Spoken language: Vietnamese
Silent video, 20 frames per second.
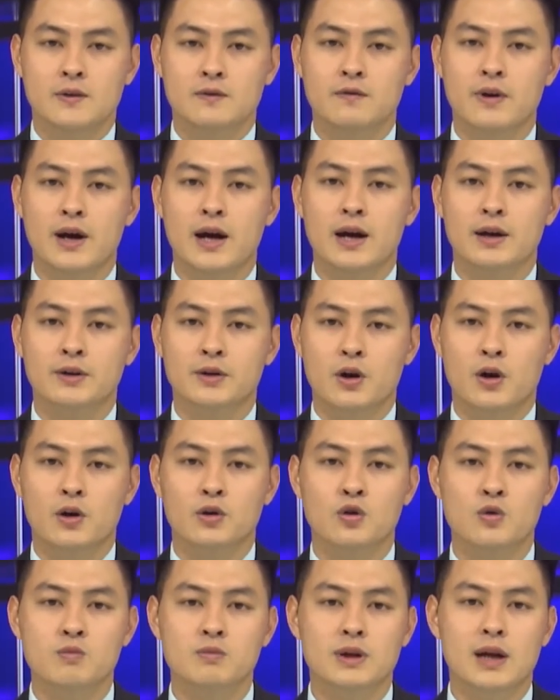Và
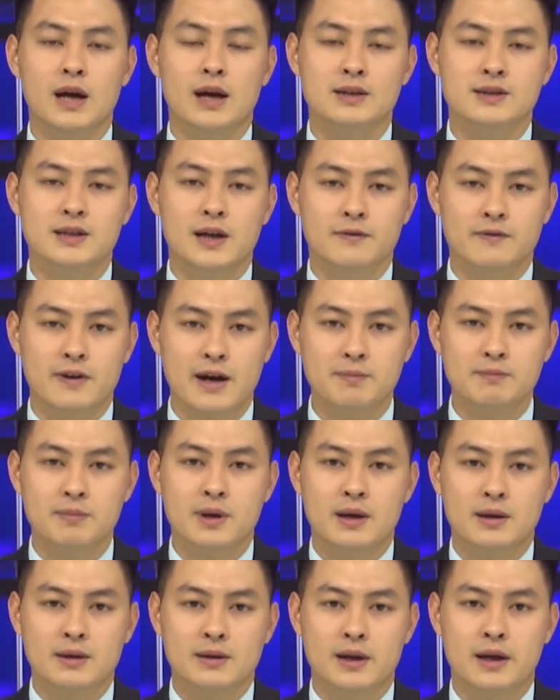đó cũng là giải
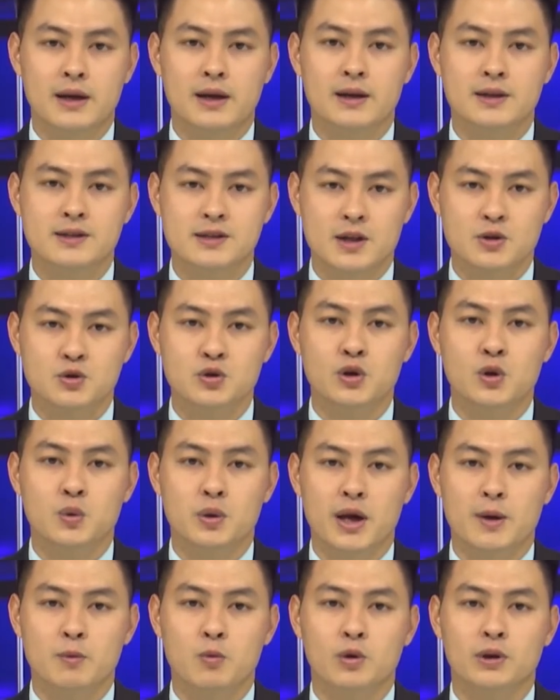pháp để sản xuất
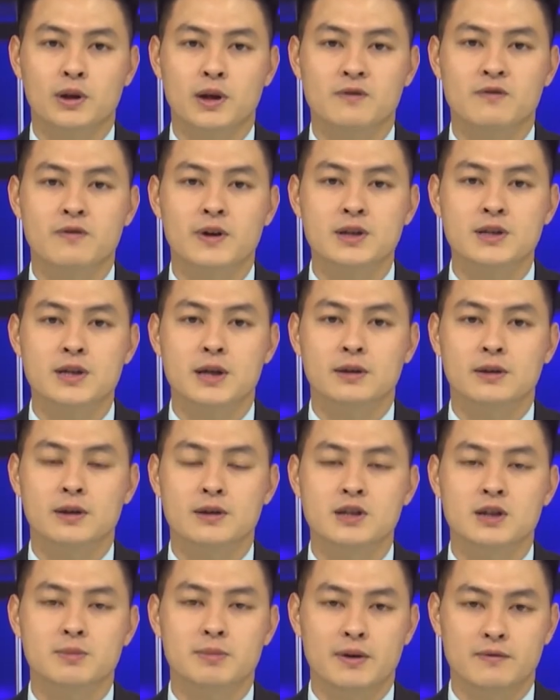nông nghiệp của tỉnh phát triển
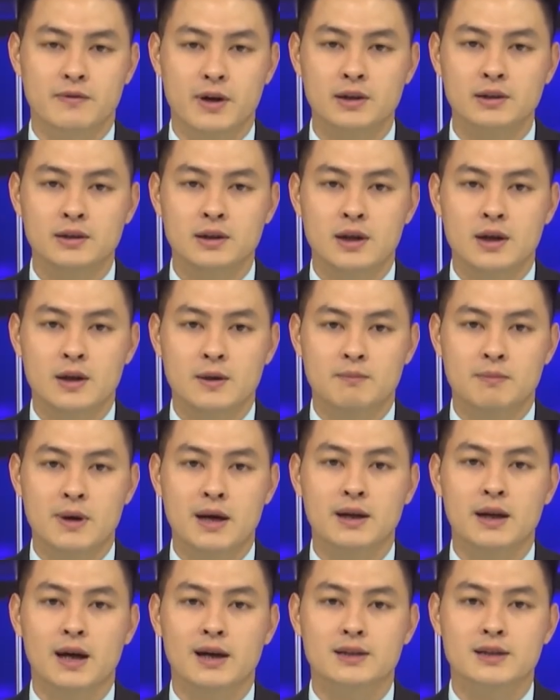thực sự bền vững,
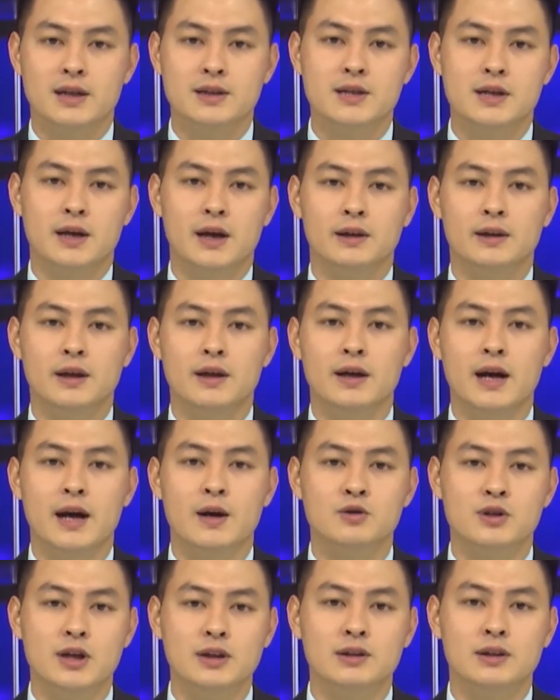mang lại giá trị kinh tế
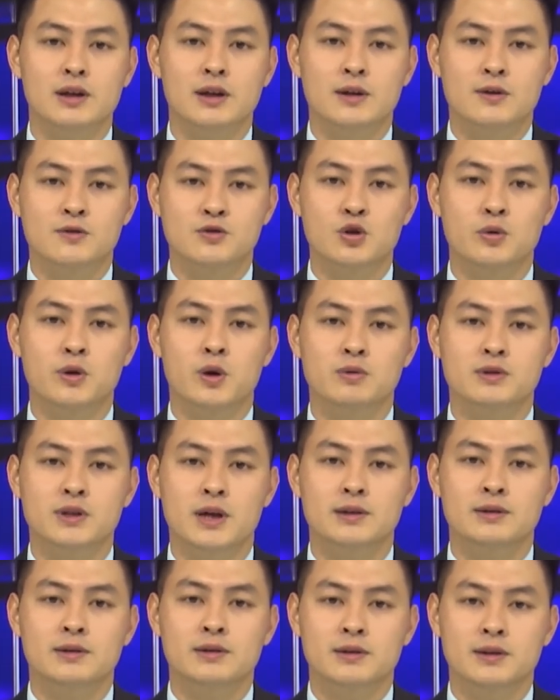cao nhất, giúp nông
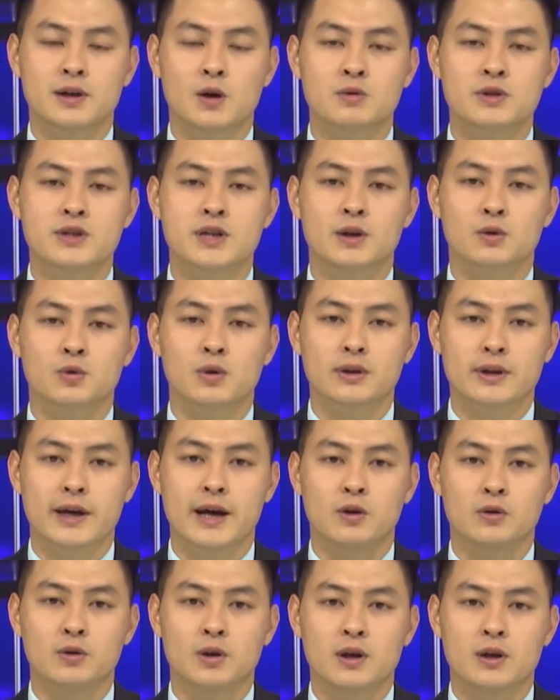dân không chỉ thoát
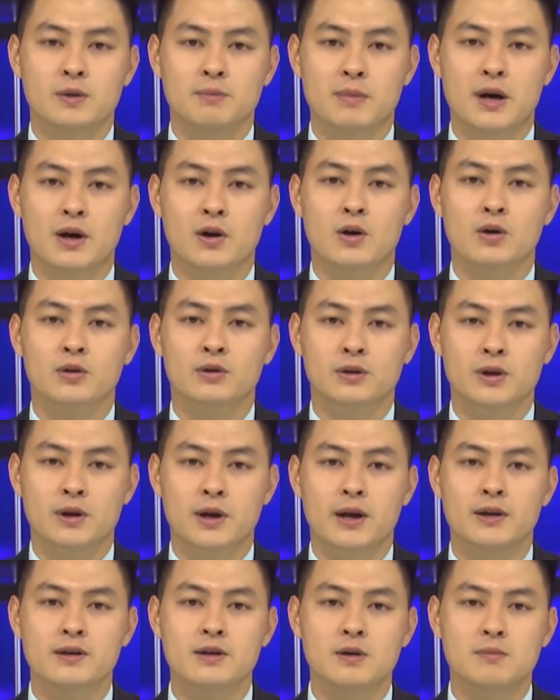nghèo mà còn
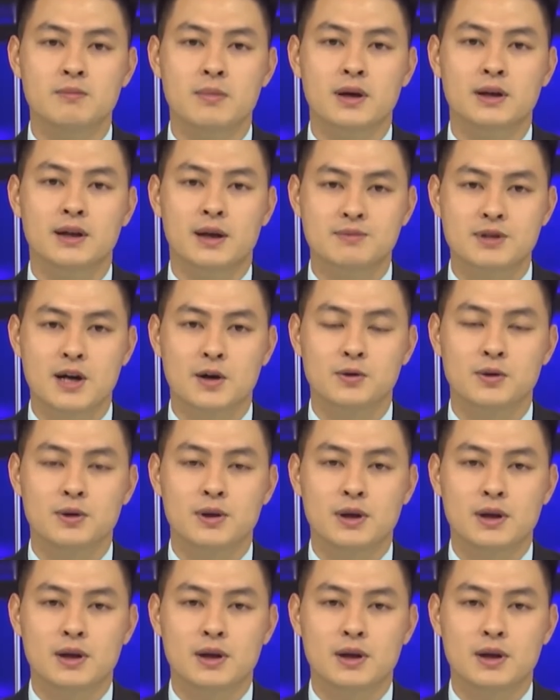thực hiện ước mơ làm giàu.